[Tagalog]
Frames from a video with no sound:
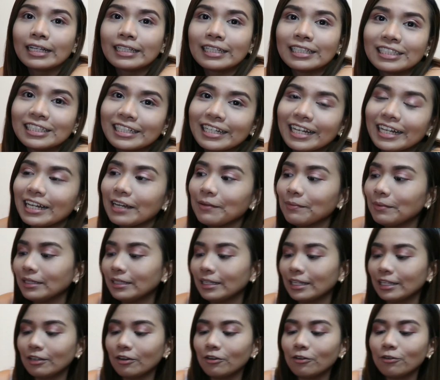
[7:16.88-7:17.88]
natin siya
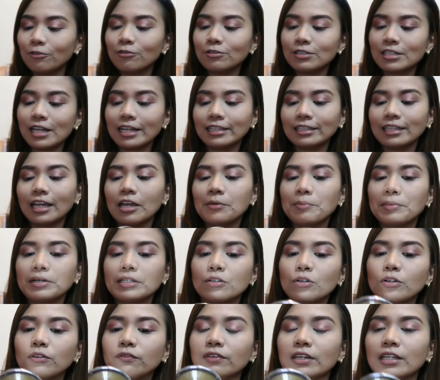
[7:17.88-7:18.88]
gagamitin o kung saan tayo
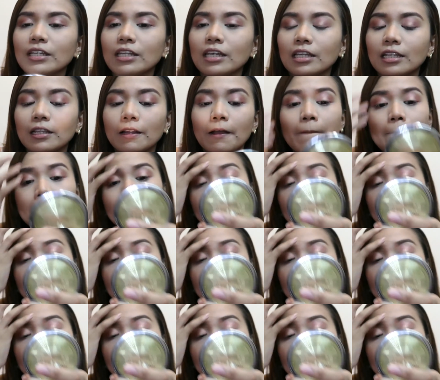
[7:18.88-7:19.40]
mas convenient.